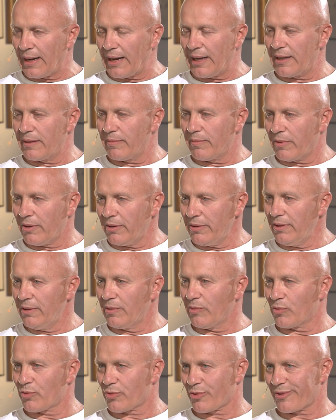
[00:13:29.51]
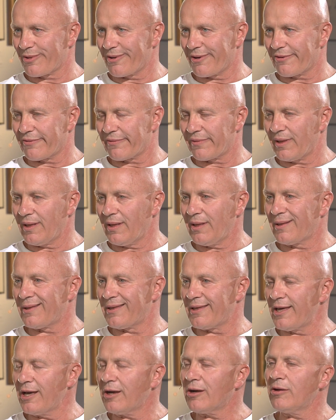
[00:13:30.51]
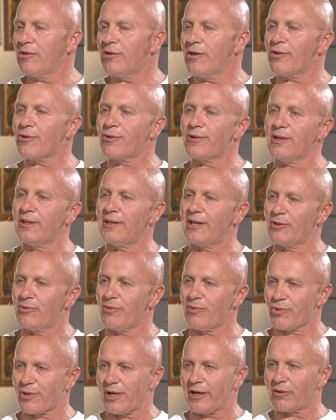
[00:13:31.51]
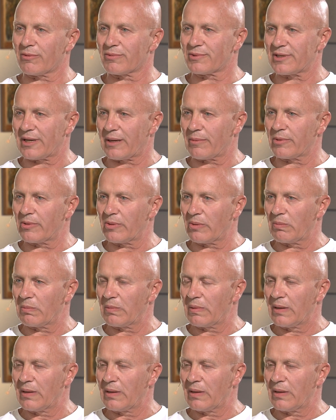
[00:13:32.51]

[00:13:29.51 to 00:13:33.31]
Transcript: ale moi uczniowie niekoniecznie nadążają za mną.